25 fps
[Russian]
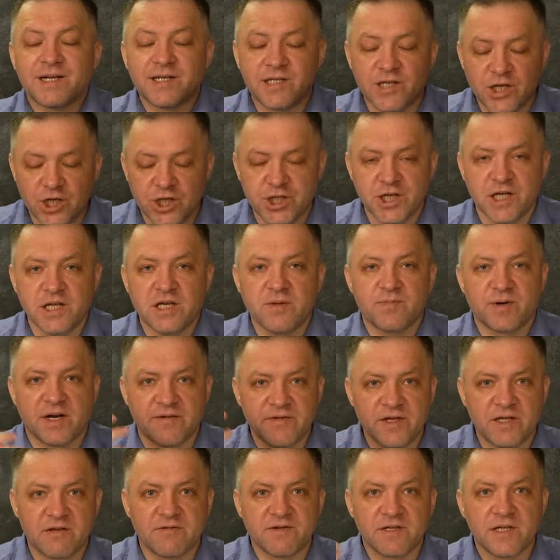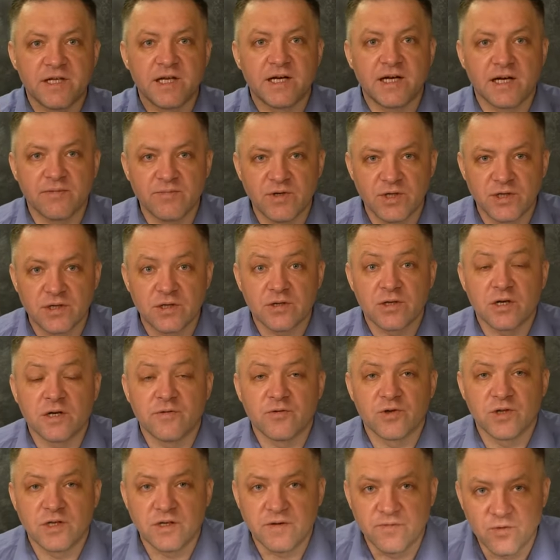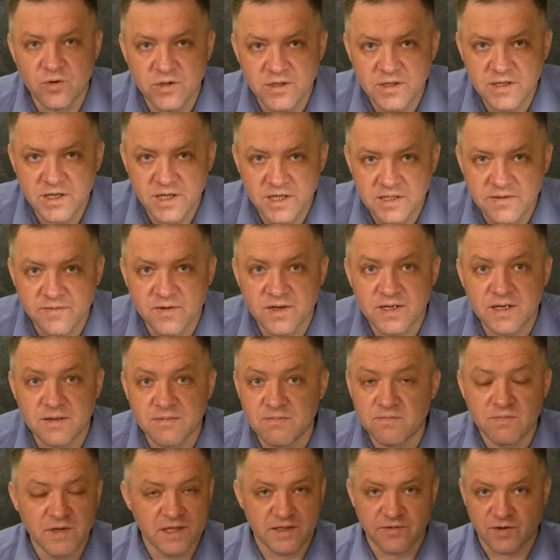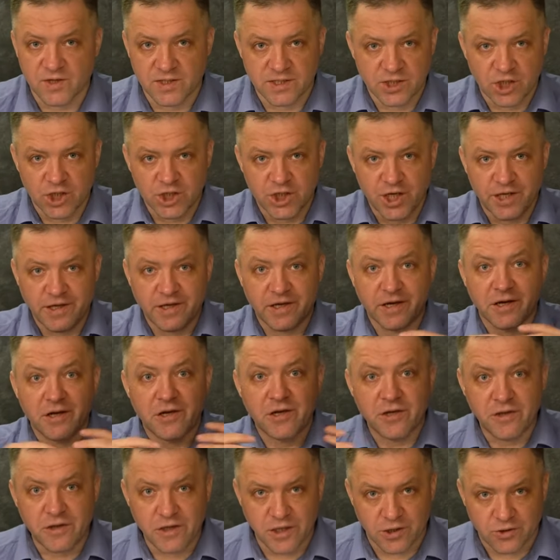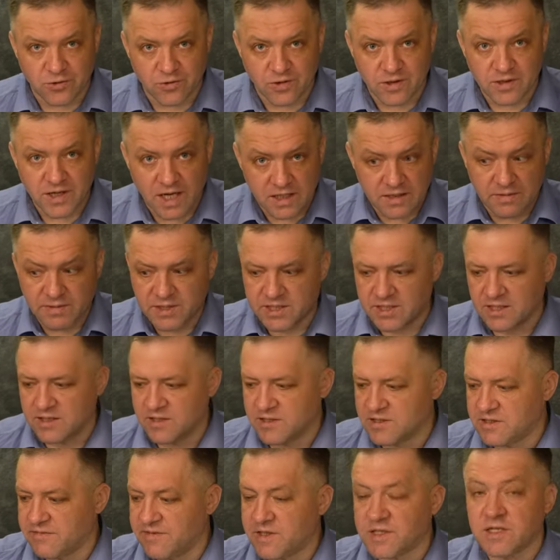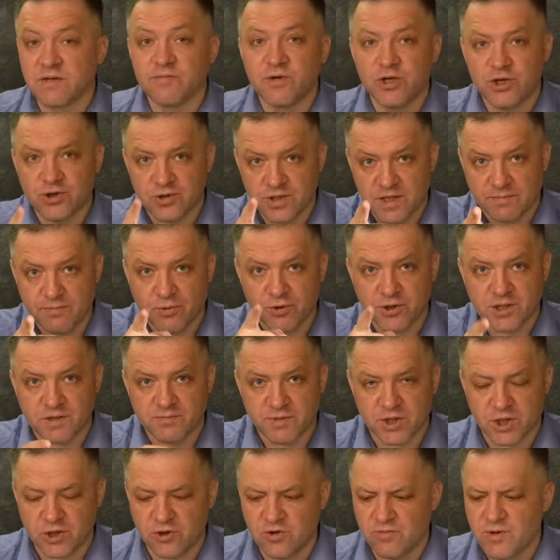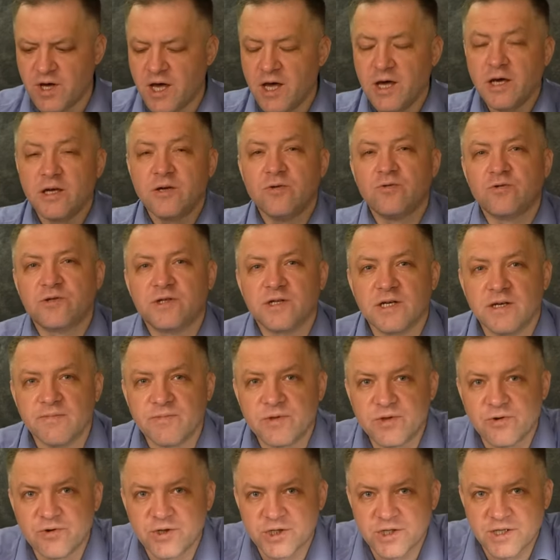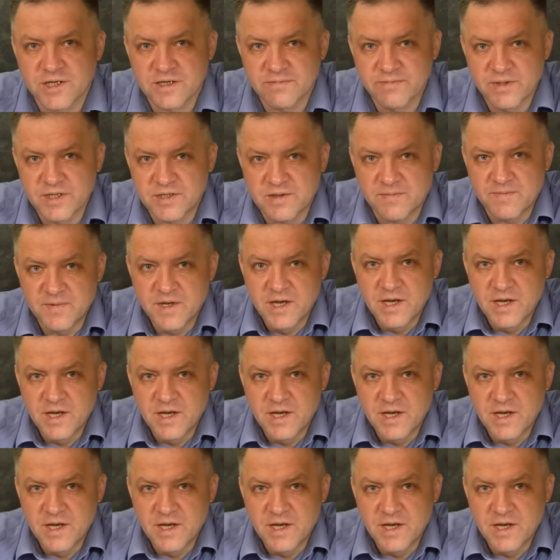разрешение правительственной комиссии. Так вот его, этого, этого разрешения нету, как нам стало известно, мы еще запросы пошлем и узнаем точно об этом.